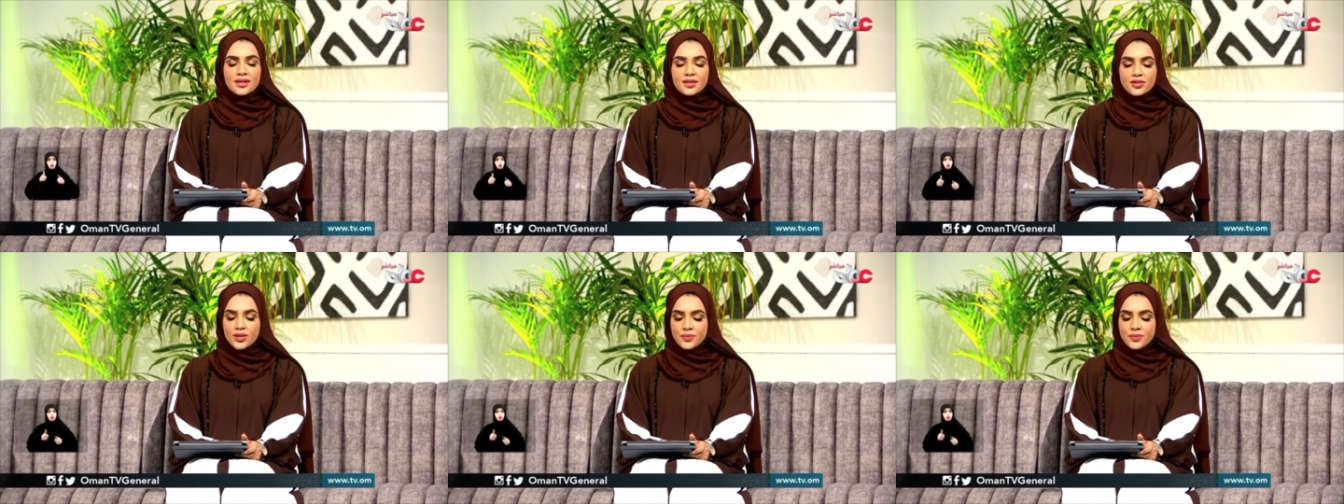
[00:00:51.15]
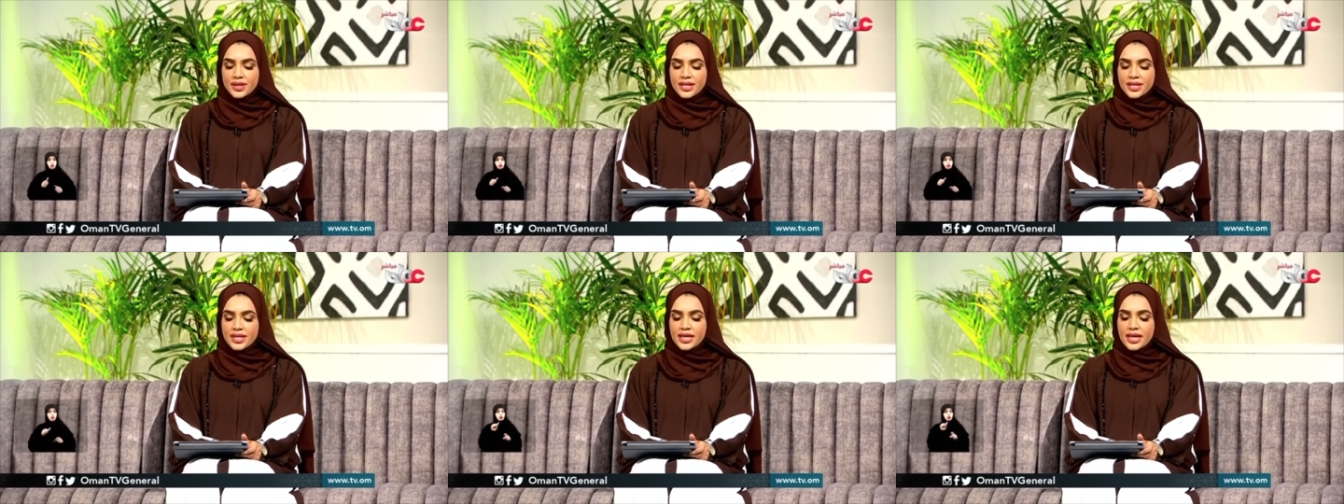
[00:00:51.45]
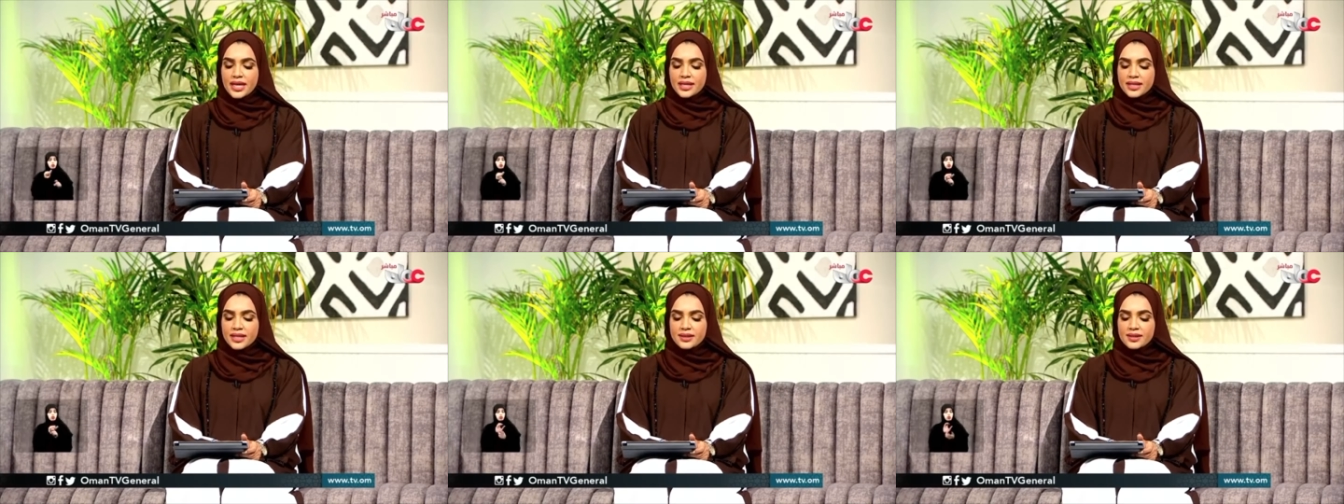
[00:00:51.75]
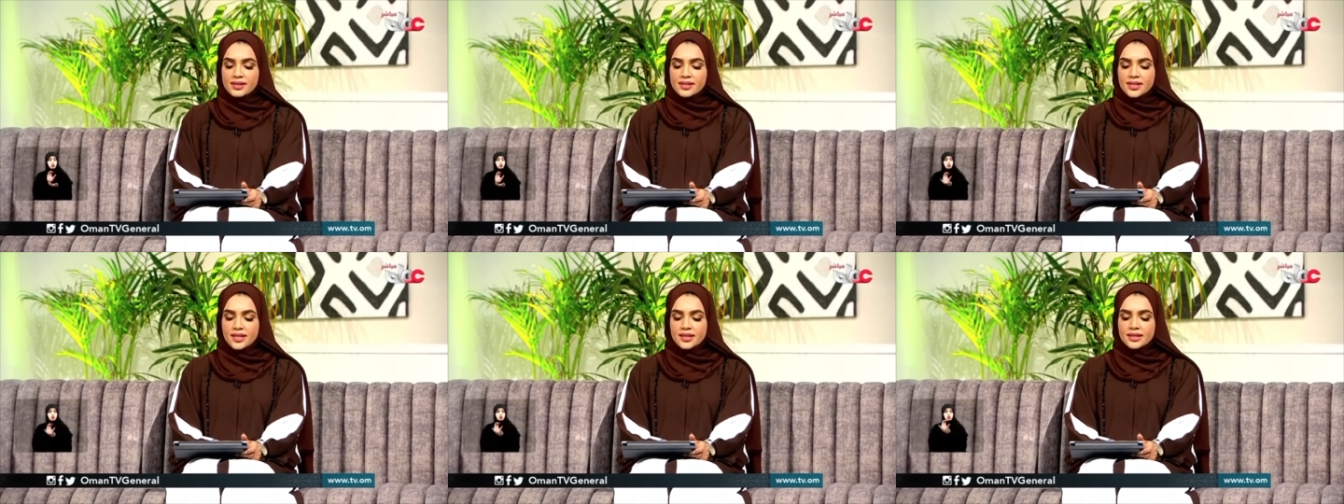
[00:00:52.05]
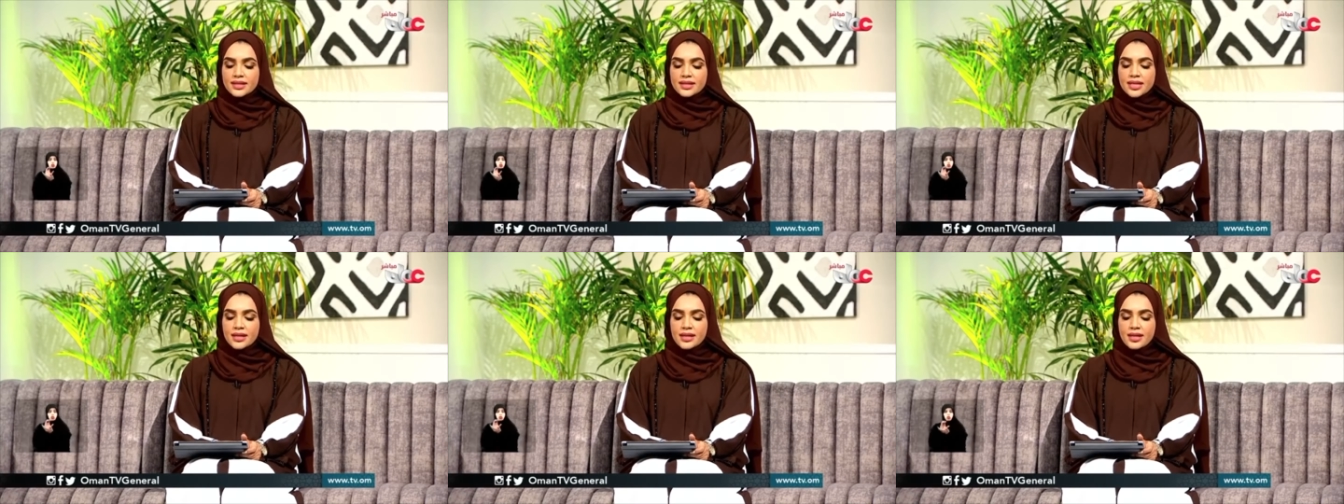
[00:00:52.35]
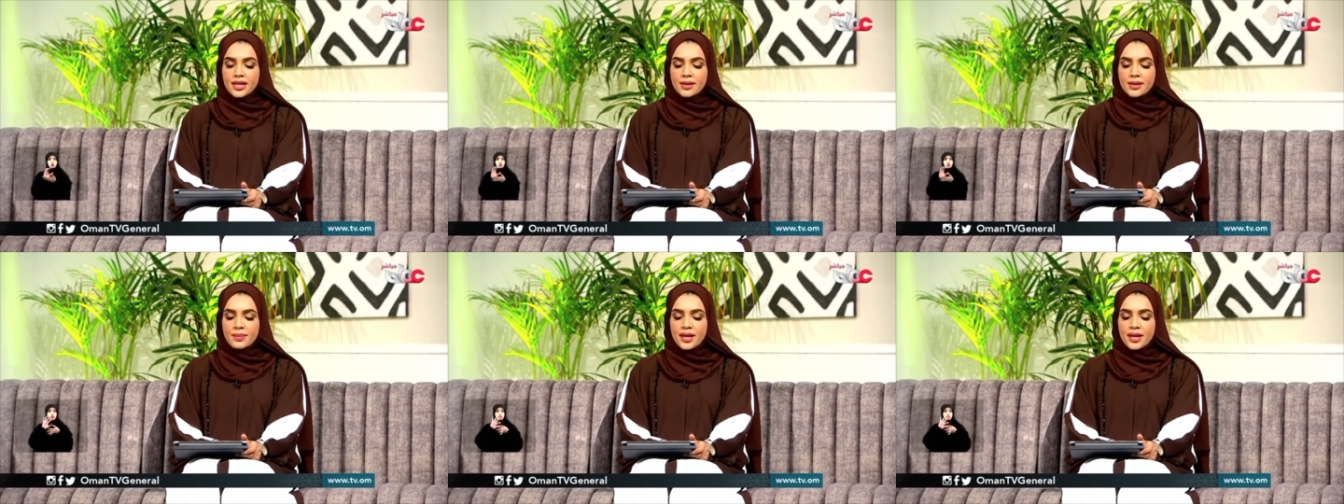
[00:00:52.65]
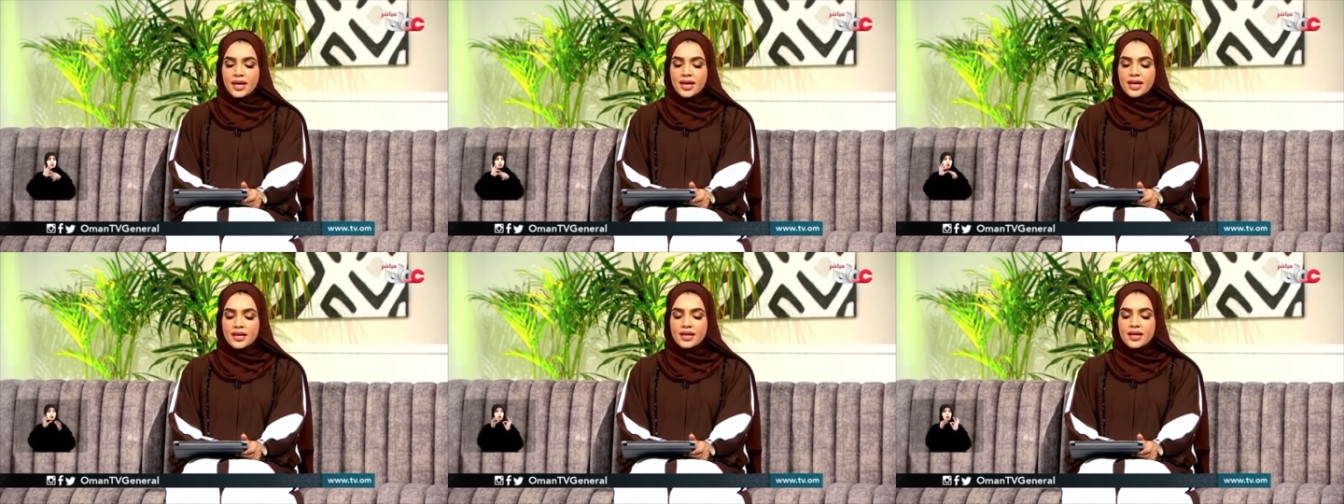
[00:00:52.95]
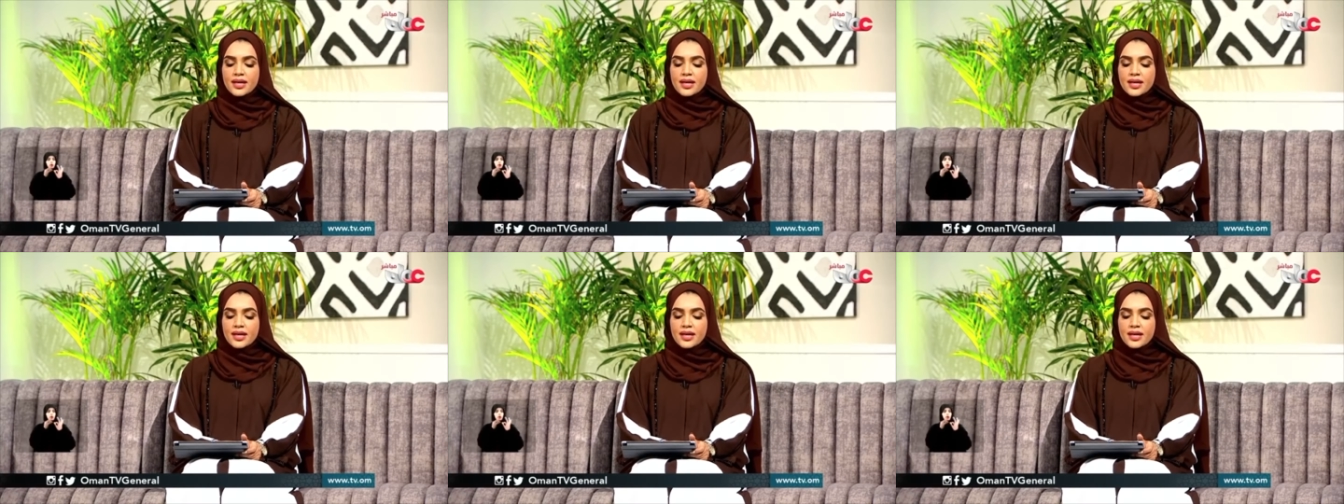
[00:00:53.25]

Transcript: الجمعية الاقتصادية للأبحاث